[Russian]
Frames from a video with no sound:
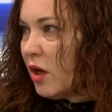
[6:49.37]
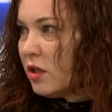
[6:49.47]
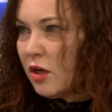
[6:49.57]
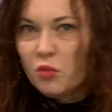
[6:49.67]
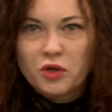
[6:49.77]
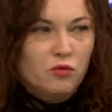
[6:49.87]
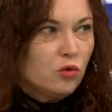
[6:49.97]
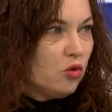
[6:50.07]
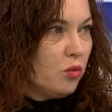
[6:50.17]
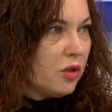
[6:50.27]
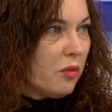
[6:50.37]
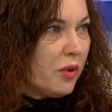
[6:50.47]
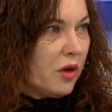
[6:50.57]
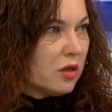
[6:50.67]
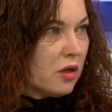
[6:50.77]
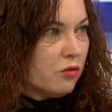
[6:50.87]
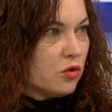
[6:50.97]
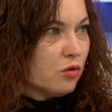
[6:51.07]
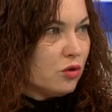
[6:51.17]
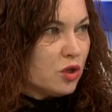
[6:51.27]
Хотя у меня в Ютубе там порядка
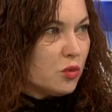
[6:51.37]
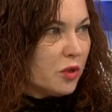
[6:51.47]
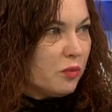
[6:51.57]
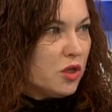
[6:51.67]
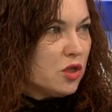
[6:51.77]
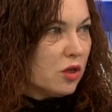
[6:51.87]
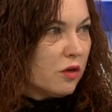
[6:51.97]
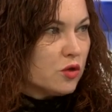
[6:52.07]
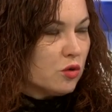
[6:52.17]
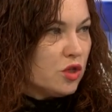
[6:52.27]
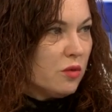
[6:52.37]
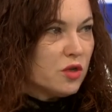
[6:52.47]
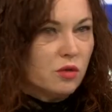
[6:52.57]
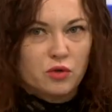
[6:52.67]
200 тысяч подписчиков, 170,